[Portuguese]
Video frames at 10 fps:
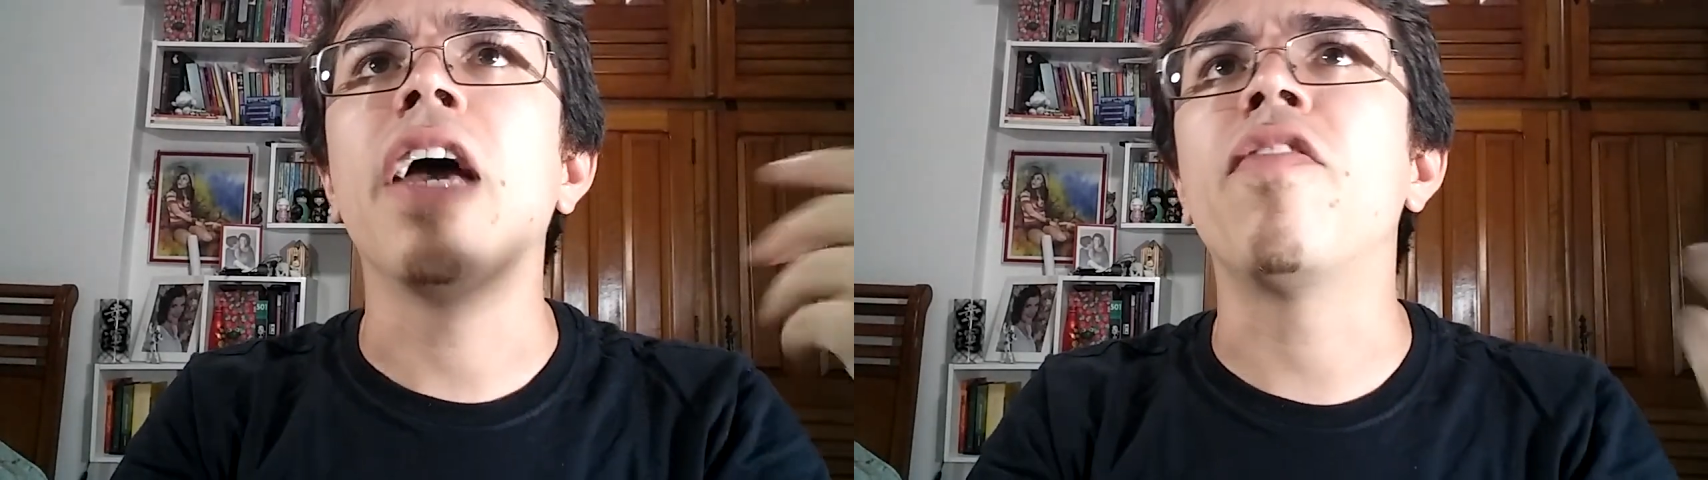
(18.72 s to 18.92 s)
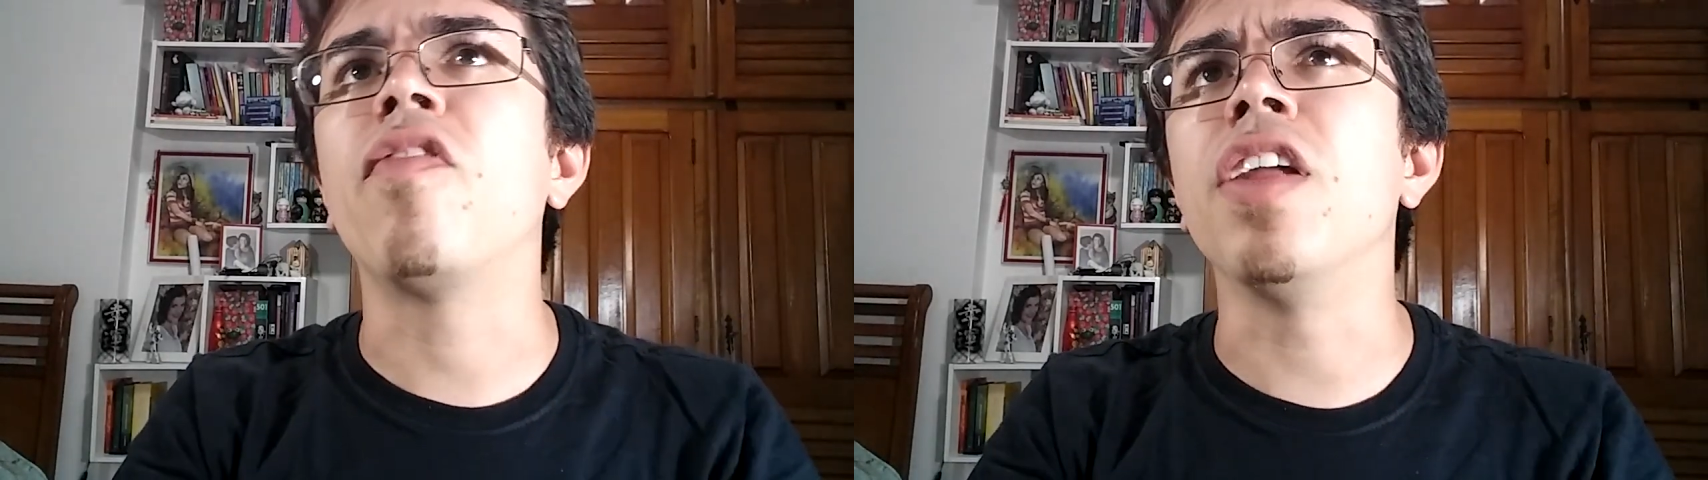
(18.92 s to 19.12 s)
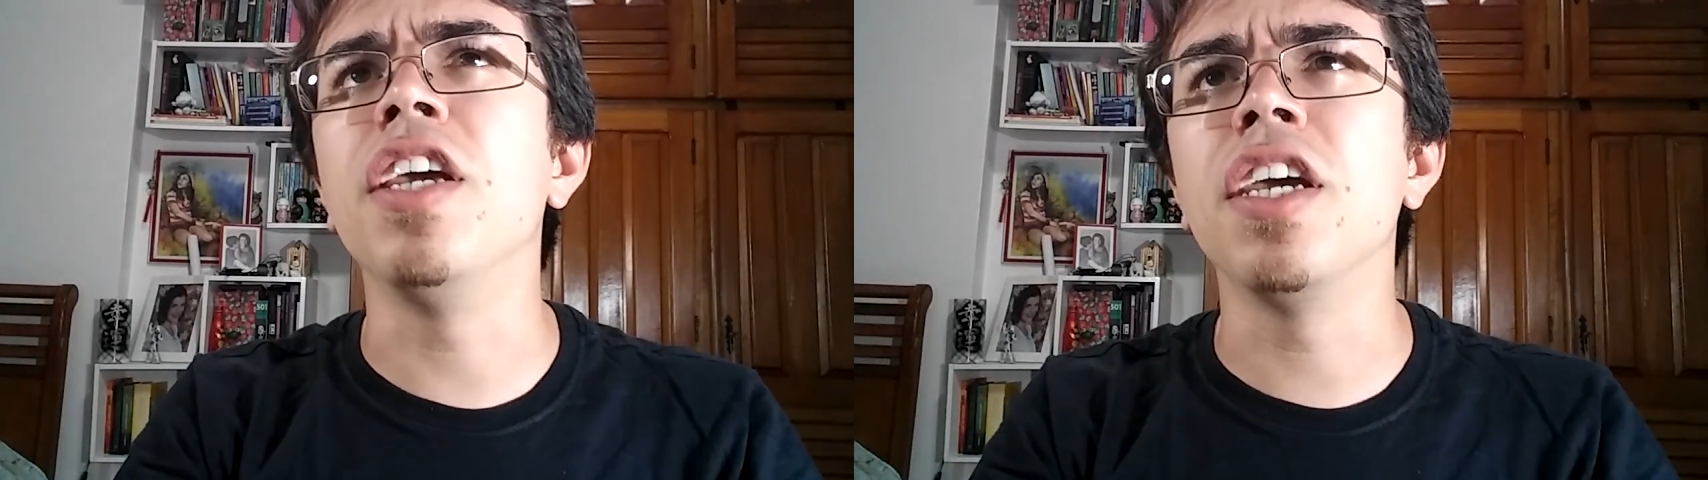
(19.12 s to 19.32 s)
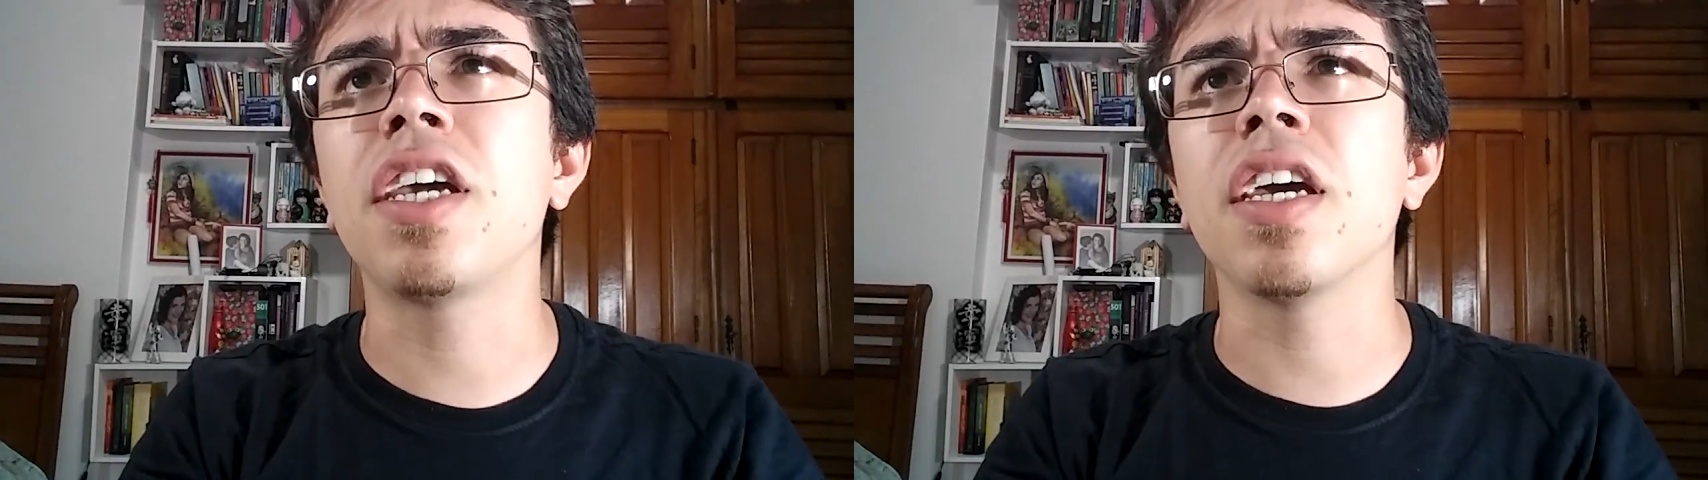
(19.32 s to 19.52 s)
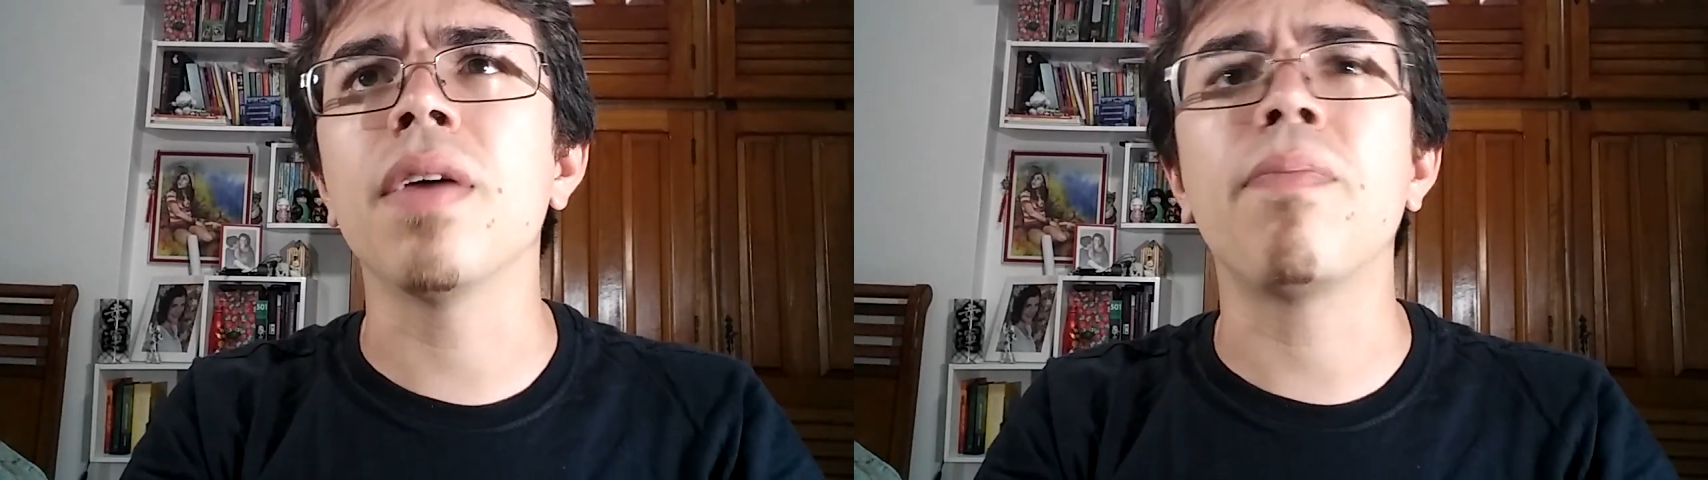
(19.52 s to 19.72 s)
é,
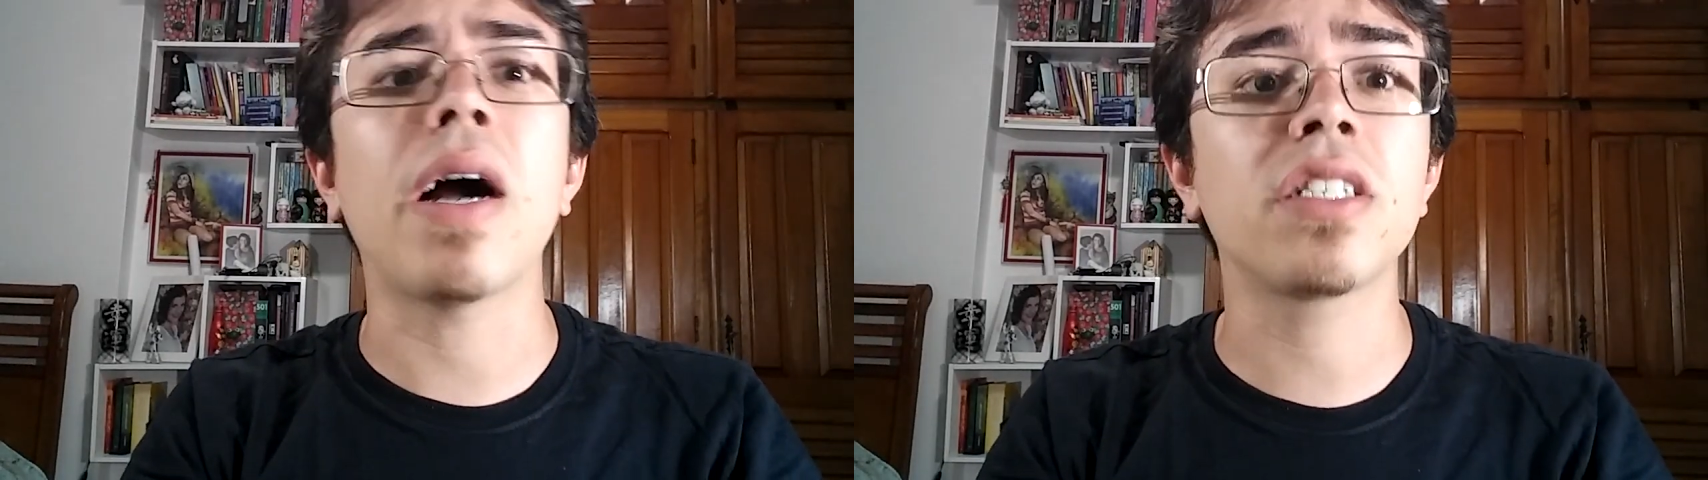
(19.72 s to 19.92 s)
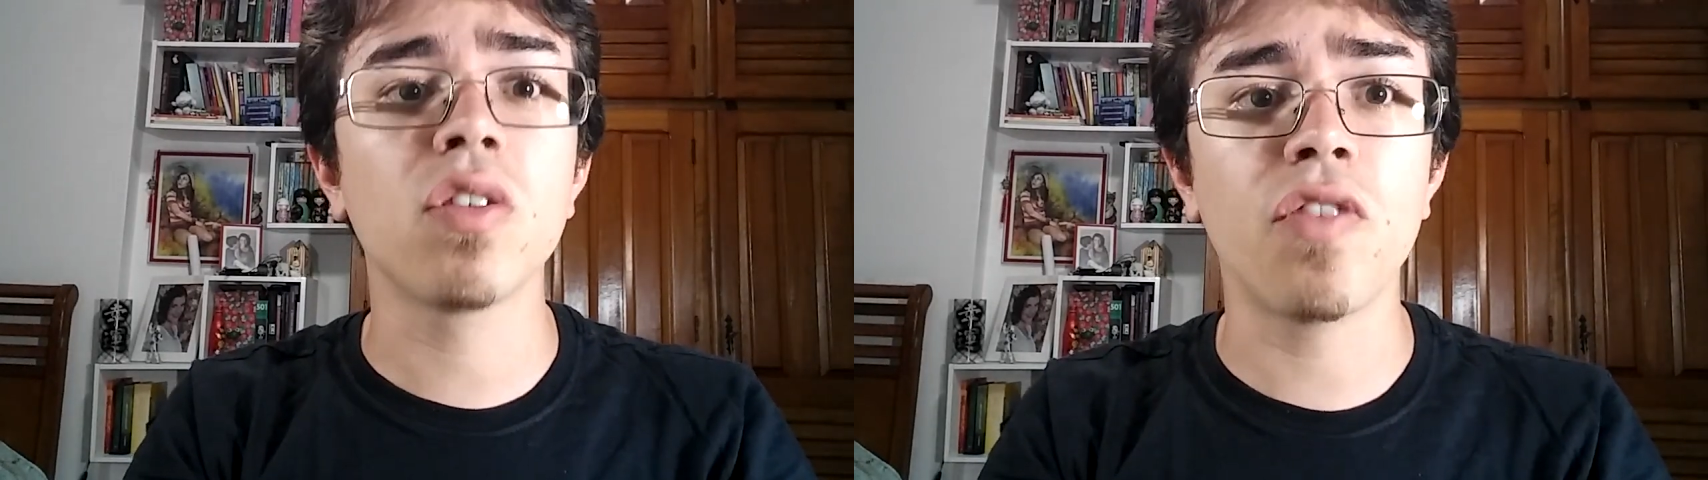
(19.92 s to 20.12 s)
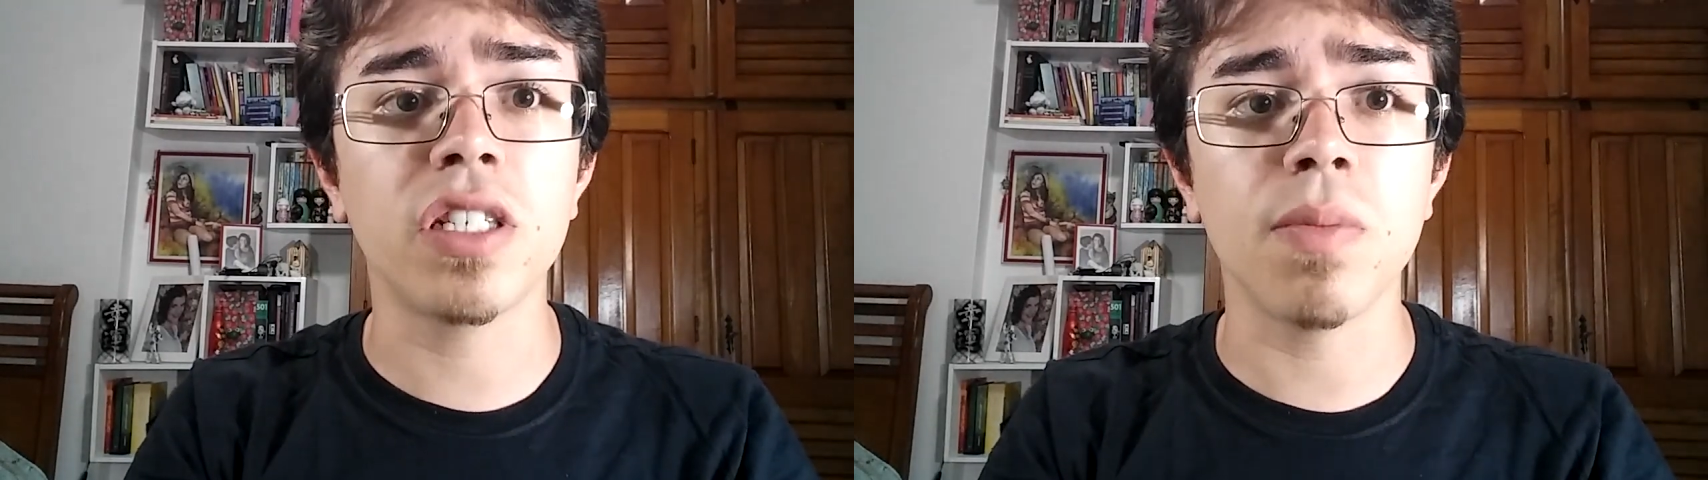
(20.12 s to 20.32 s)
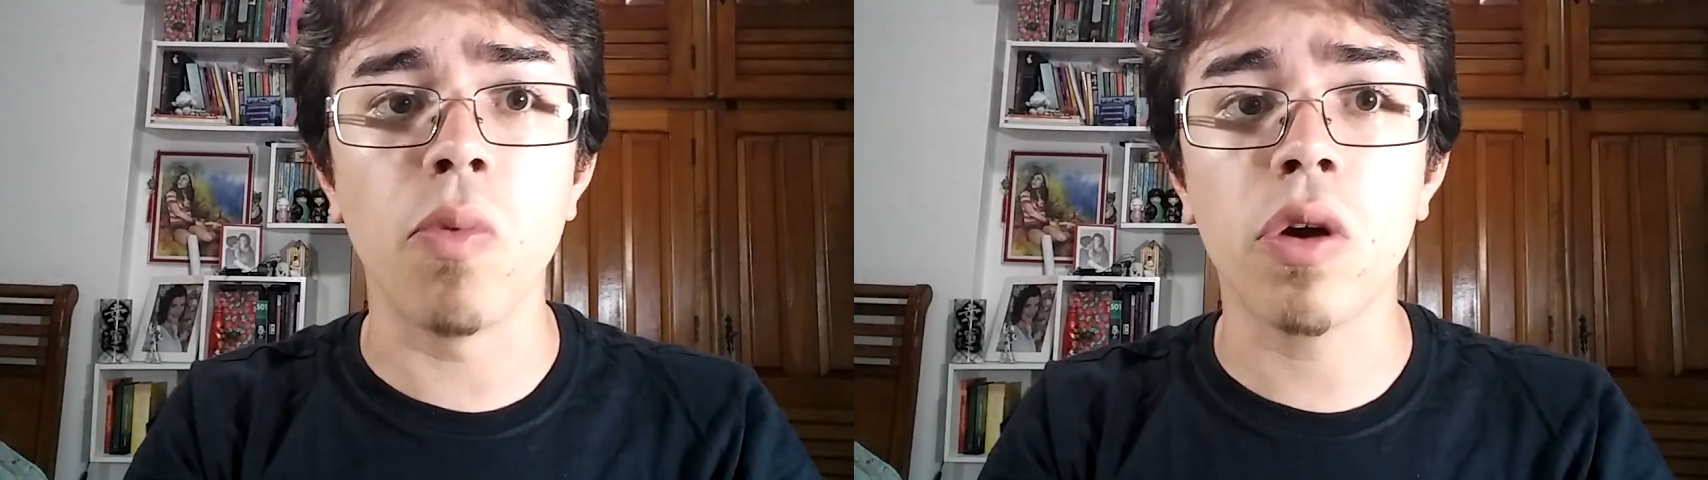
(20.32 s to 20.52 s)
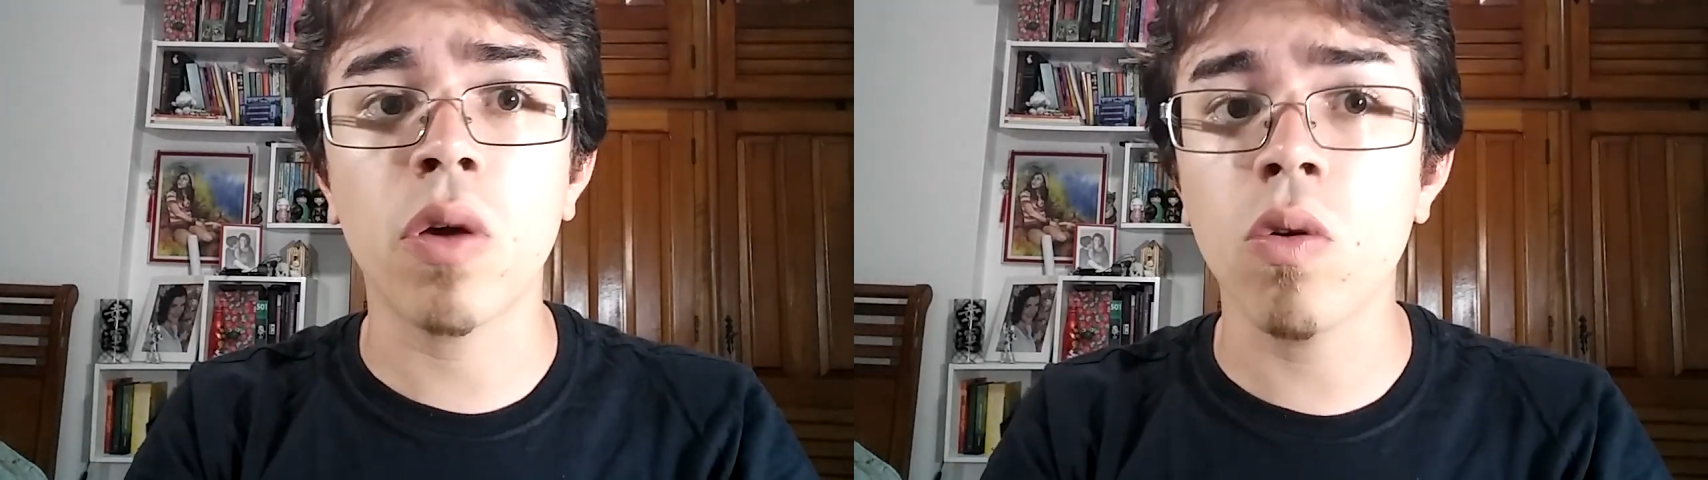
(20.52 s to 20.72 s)
Flickr, página no
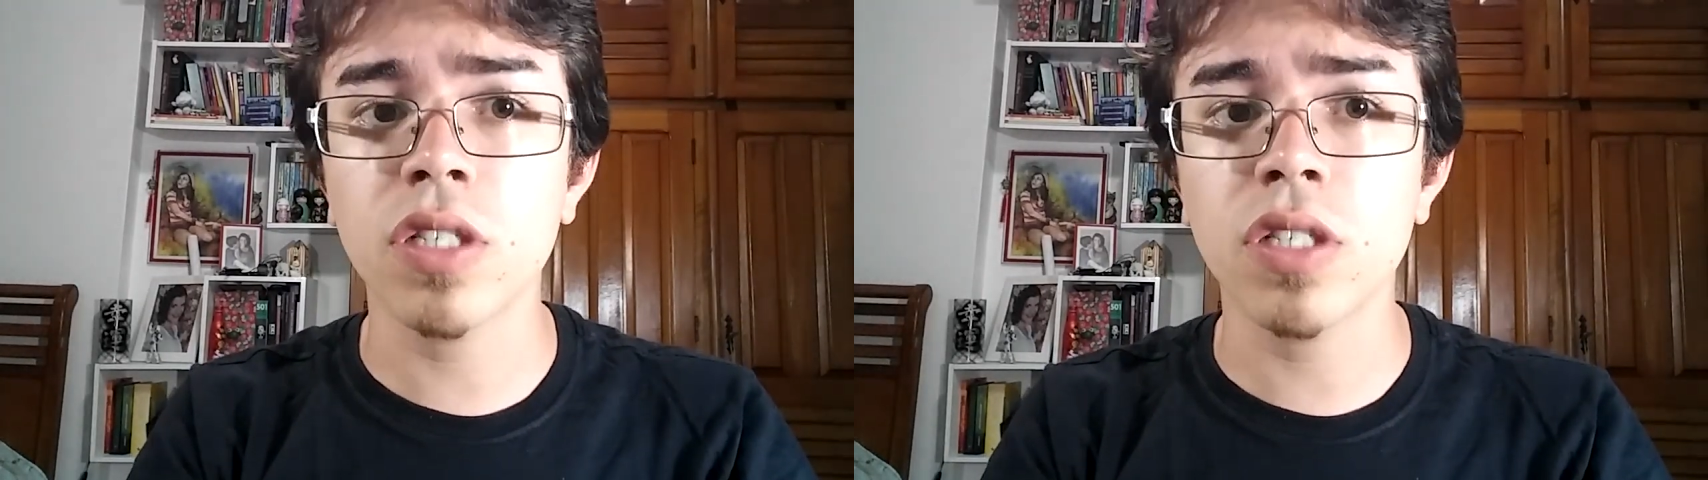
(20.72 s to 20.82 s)
Facebook,